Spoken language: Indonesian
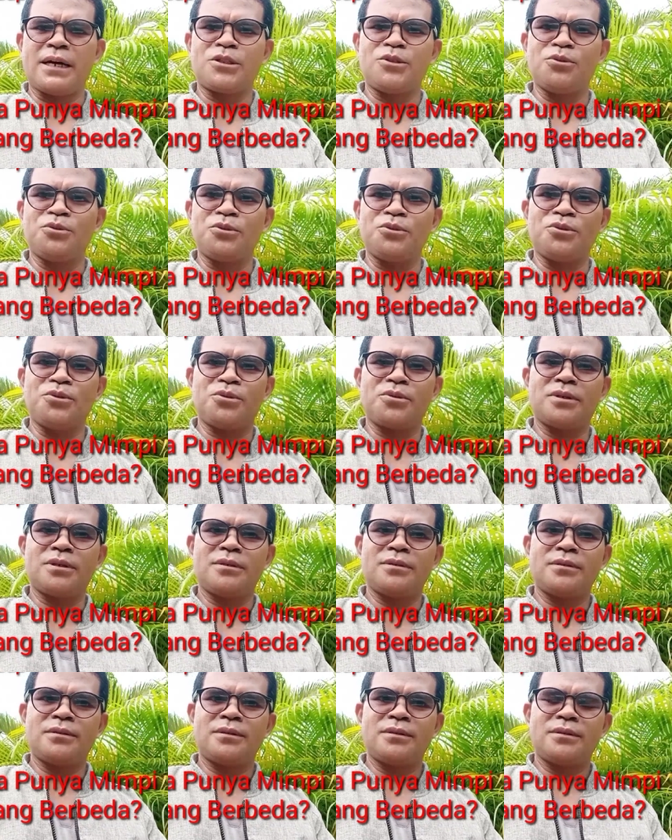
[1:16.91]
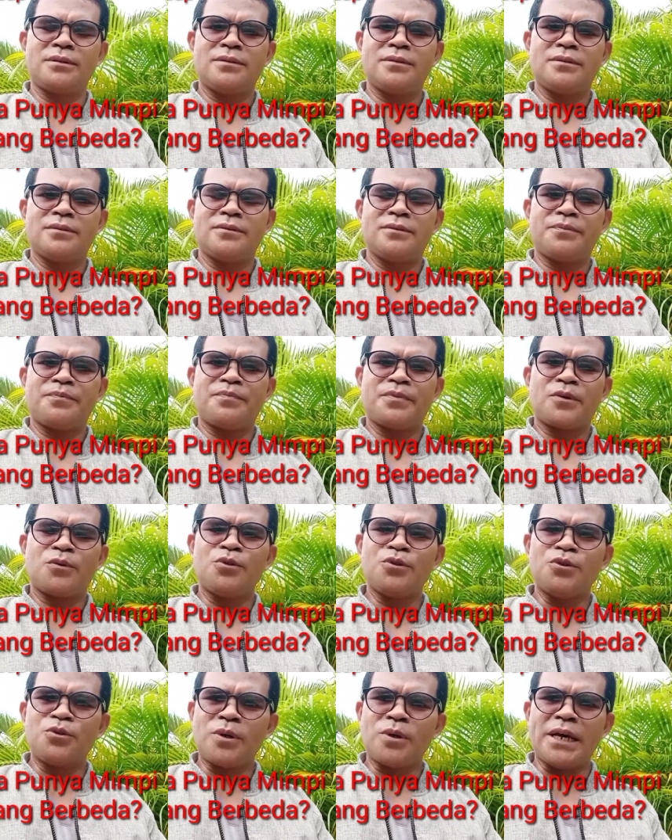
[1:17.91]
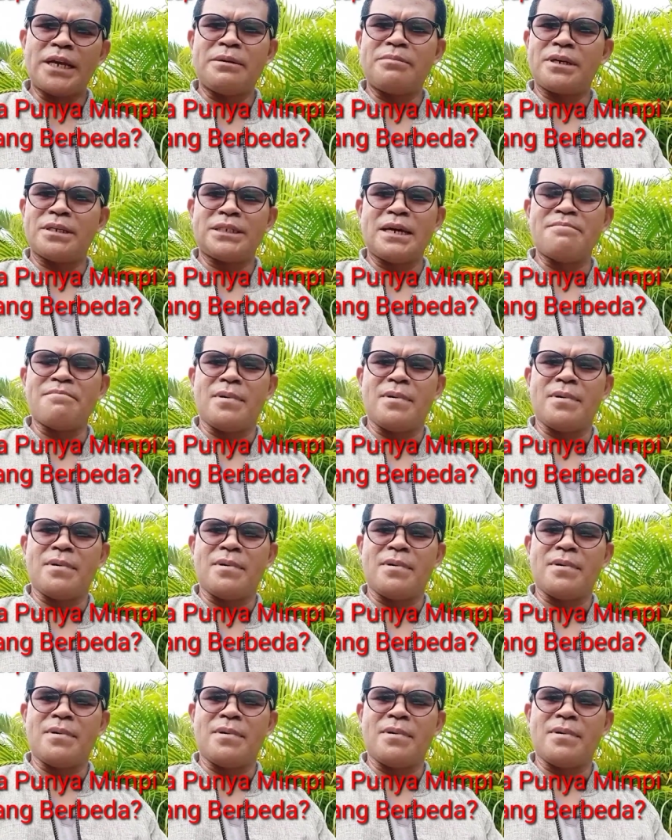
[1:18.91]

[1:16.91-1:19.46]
untuk untuk ada bersama